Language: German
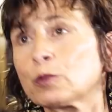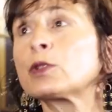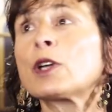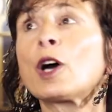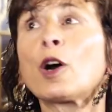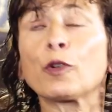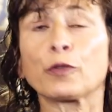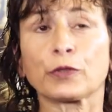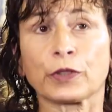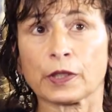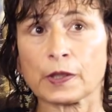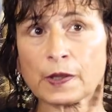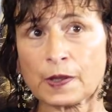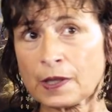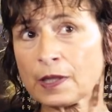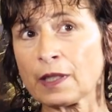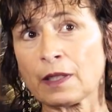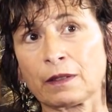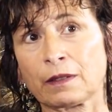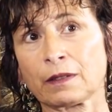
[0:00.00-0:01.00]
oder auf der
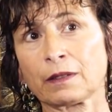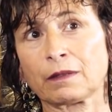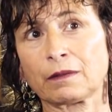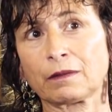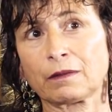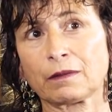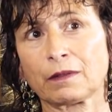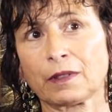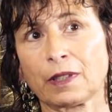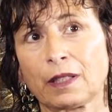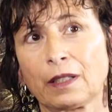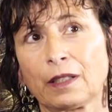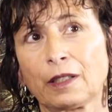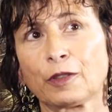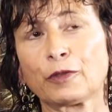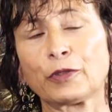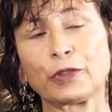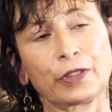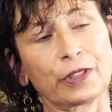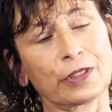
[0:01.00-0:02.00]
Szene,
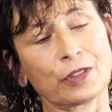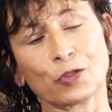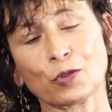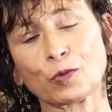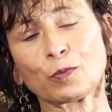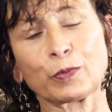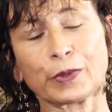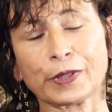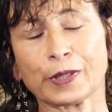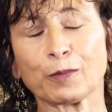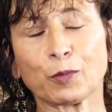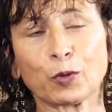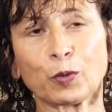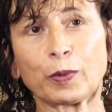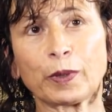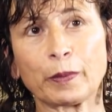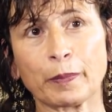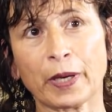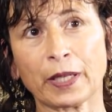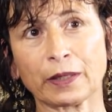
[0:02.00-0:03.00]
finde ich das schon ein bisschen
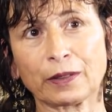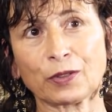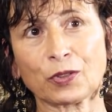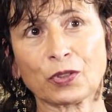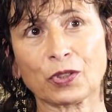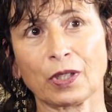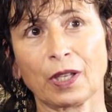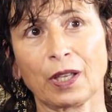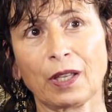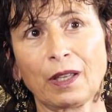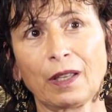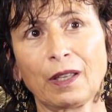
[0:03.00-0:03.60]
problematisch.